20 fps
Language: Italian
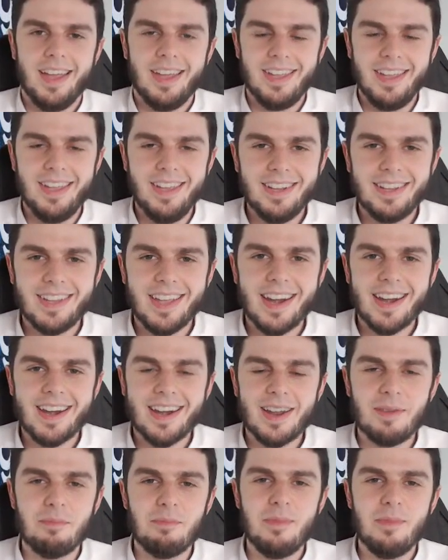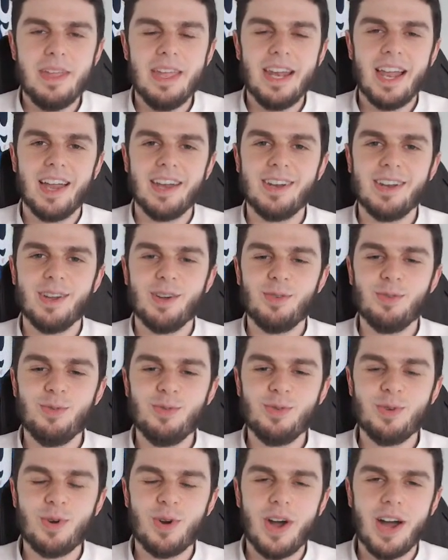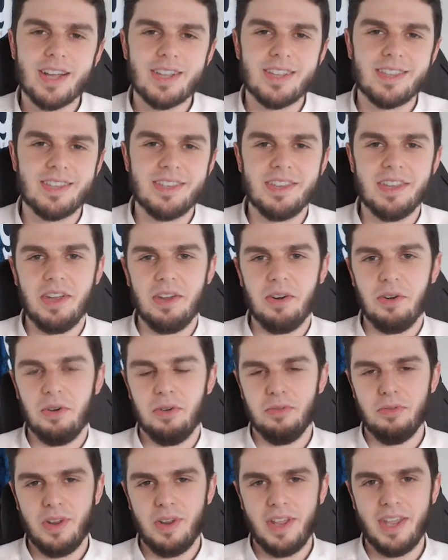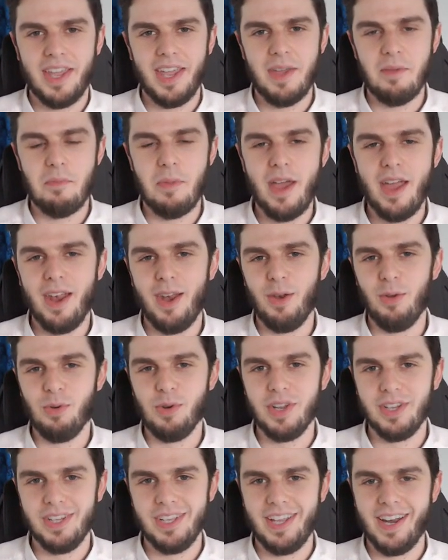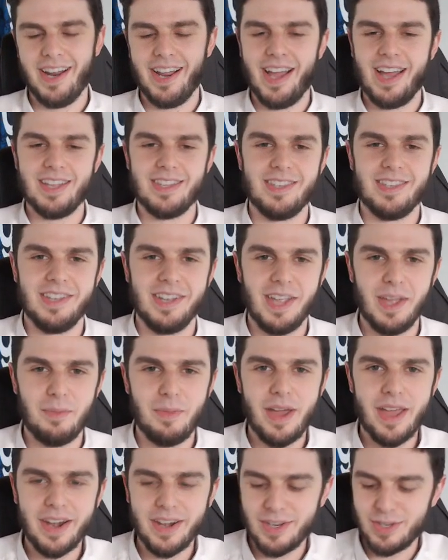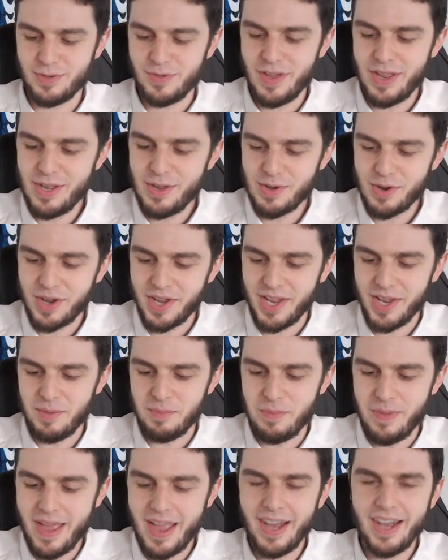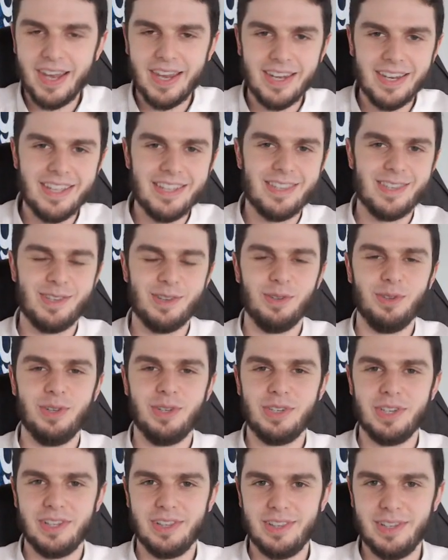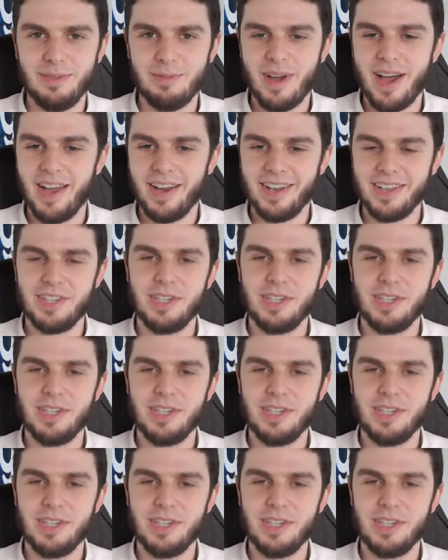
Inter Milan 1 a 0. Che bel lunedì, ragazzi, che bel risveglio, che bell'inizio di settimana.